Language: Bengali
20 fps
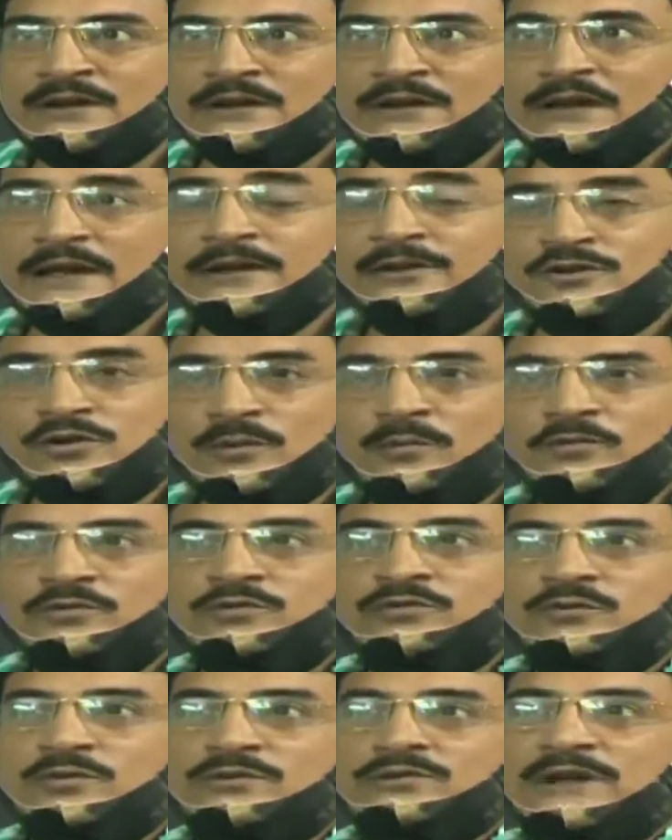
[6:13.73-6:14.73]
এই
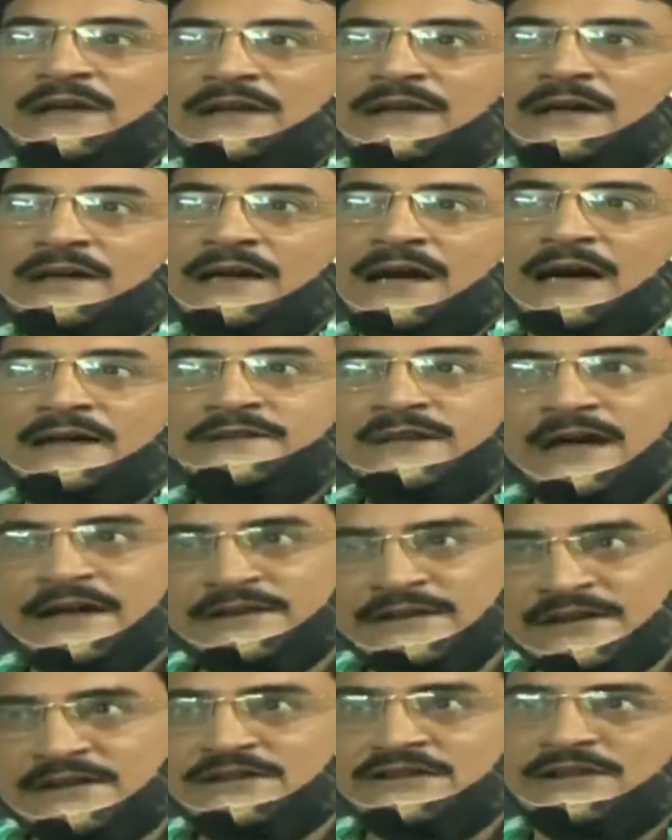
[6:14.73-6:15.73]
সমস্ত যারা কাজ
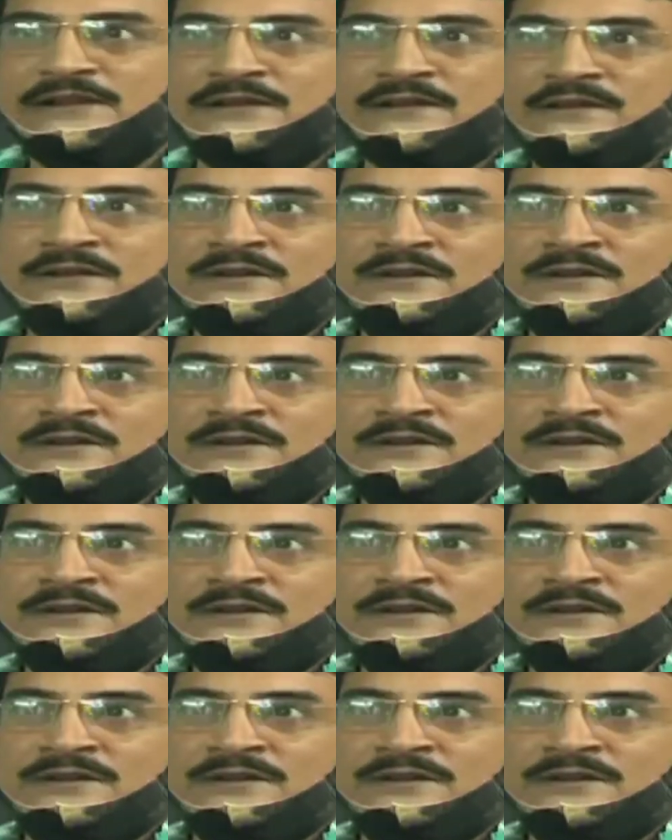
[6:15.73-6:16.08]
হারিয়েছেন